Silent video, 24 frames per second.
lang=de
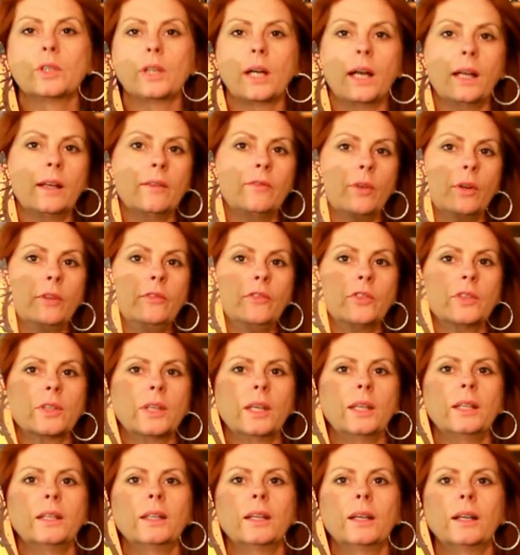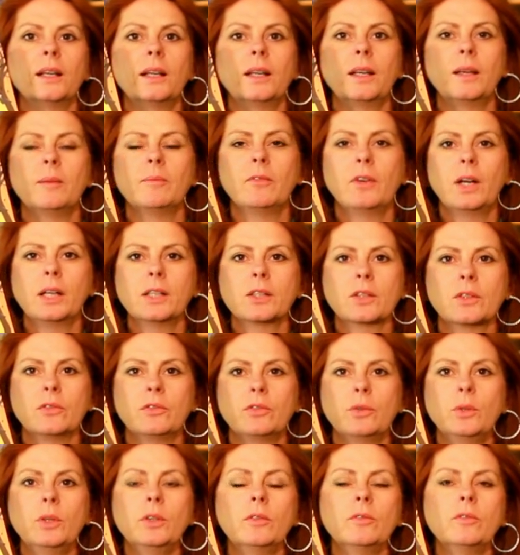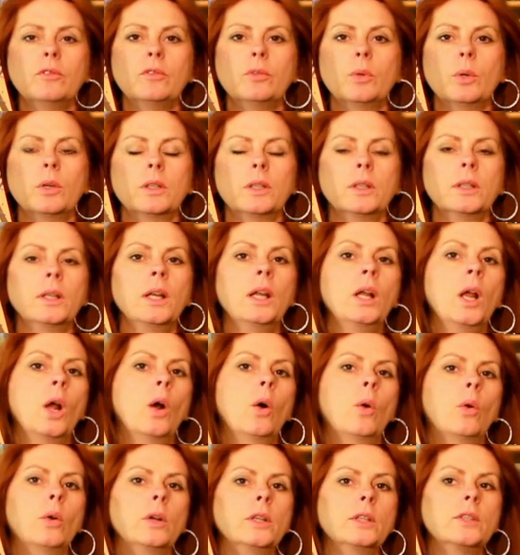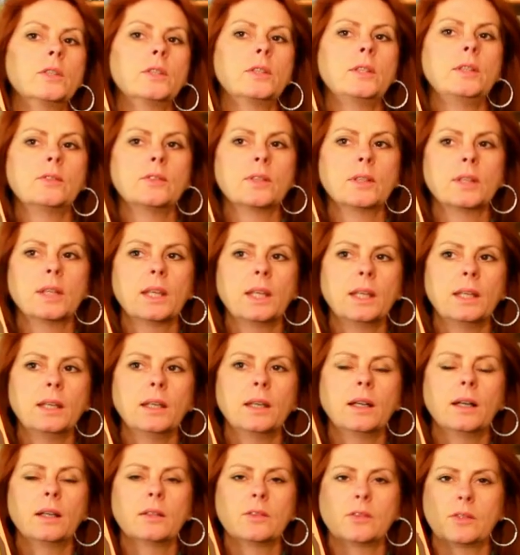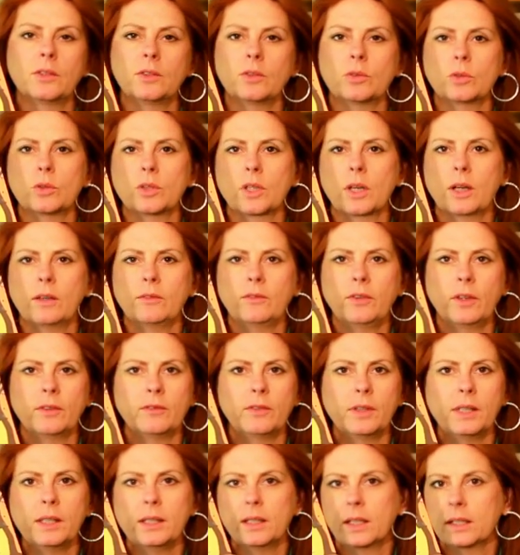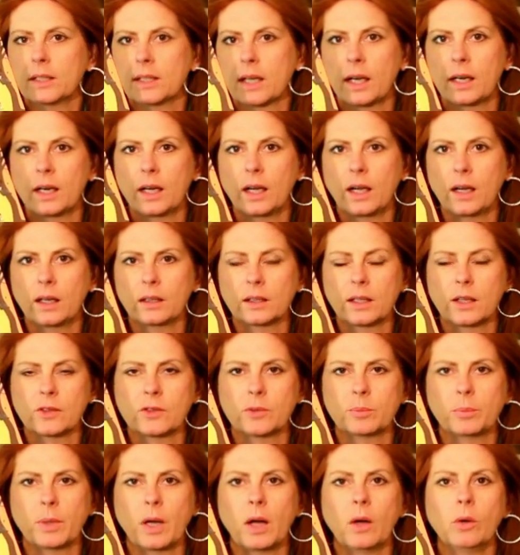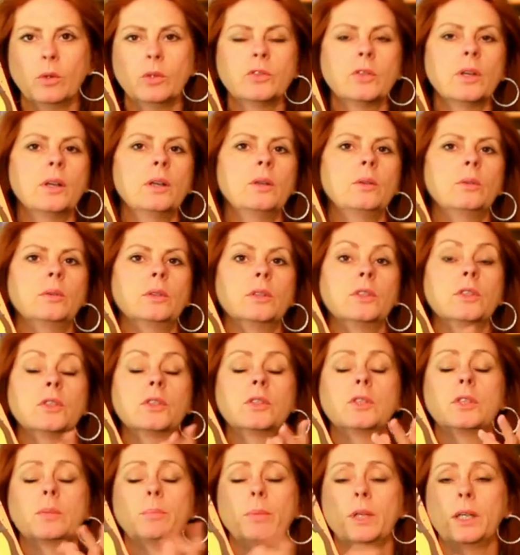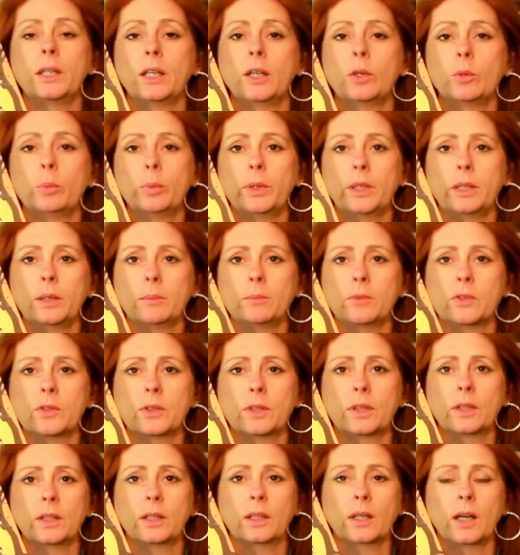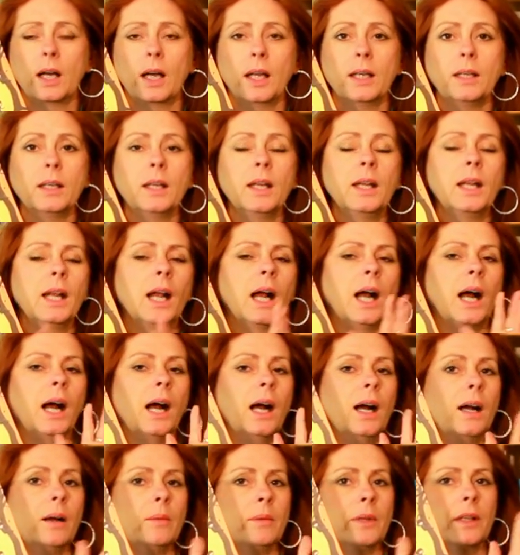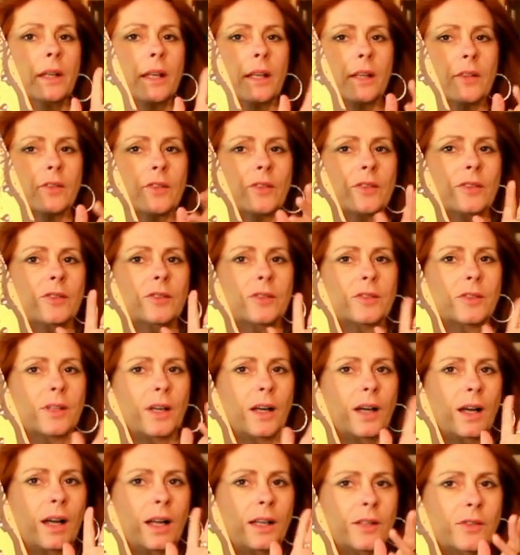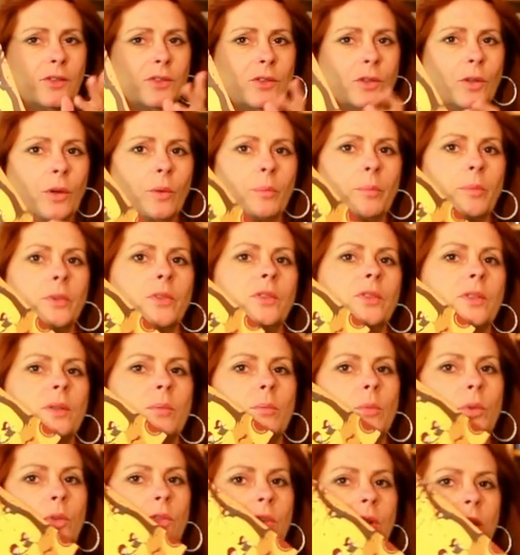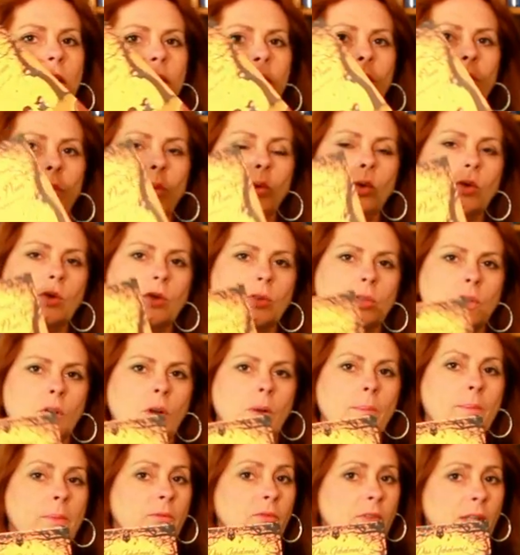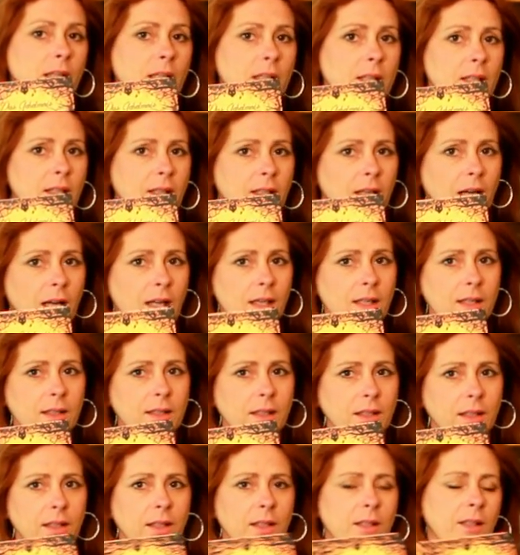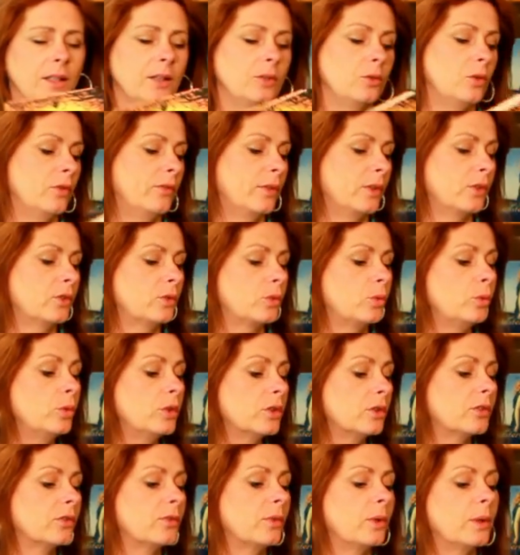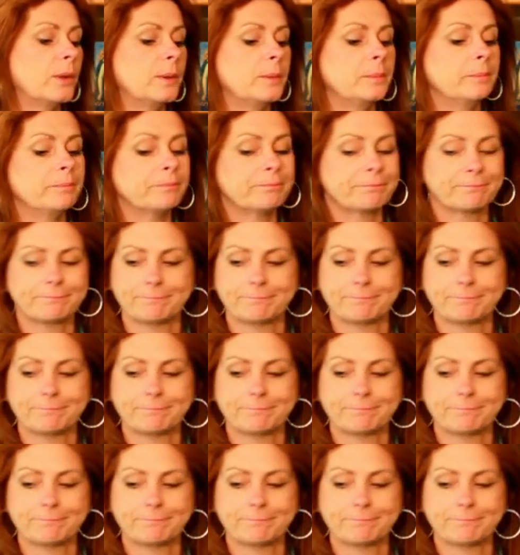drei Wolfskinder im Wald gefunden wurden und diese Kinder sind total verwildert, à la Kaspar Hauser und Penelope nimmt sich ihrer an, aber es ist da alles doch ein bisschen mysteriös und ob wirklich alle den Kindern nur was Gutes wollen,